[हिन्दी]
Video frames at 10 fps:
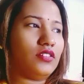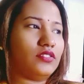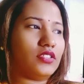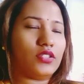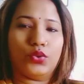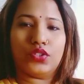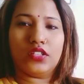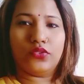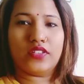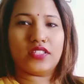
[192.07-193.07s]
जैसे होता है
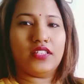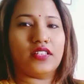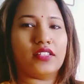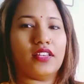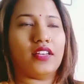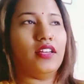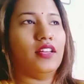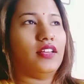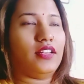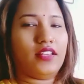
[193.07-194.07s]
तो वैसे ही करते हैं
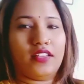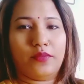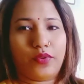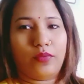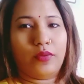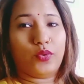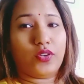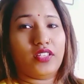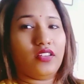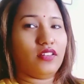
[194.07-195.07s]
लेकिन अब प्रॉब्लम हो
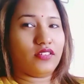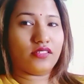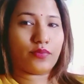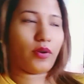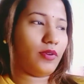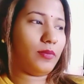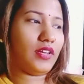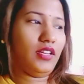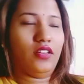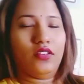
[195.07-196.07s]
गई है गर्ल्स प्रॉब्लम है
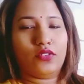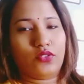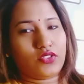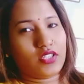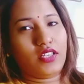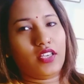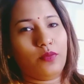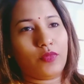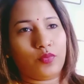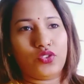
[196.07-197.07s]
तो इसलिए
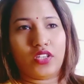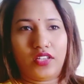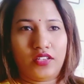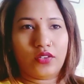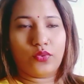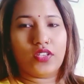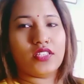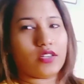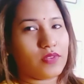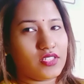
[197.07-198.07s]
मैं पूजा नहीं करूँगी
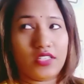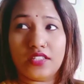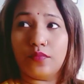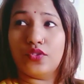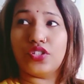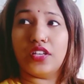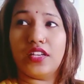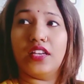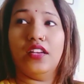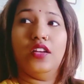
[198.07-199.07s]
शर्मा जी ही सब कुछ
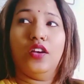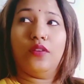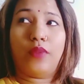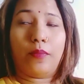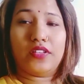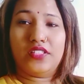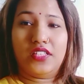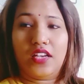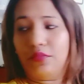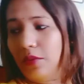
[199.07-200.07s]
करेंगे पापा जी
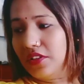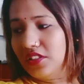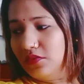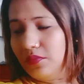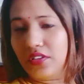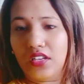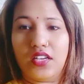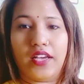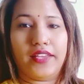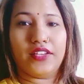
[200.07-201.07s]
हैं पापा जी भी अपना
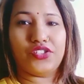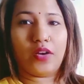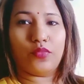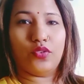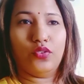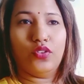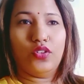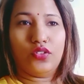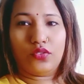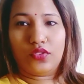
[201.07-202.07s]
आएंगे शाम को
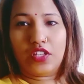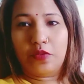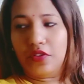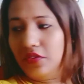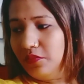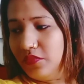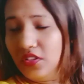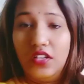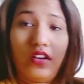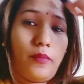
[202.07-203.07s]
तो उनके भी
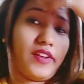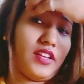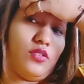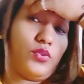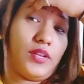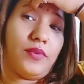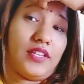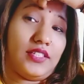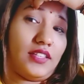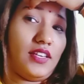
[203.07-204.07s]
हमारे यहाँ लोटे भरे
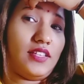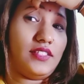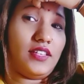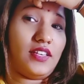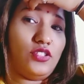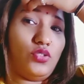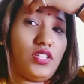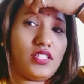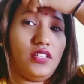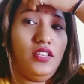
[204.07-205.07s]
जाते हैं जल के जोड़े
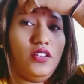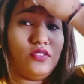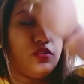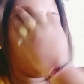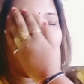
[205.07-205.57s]
से तो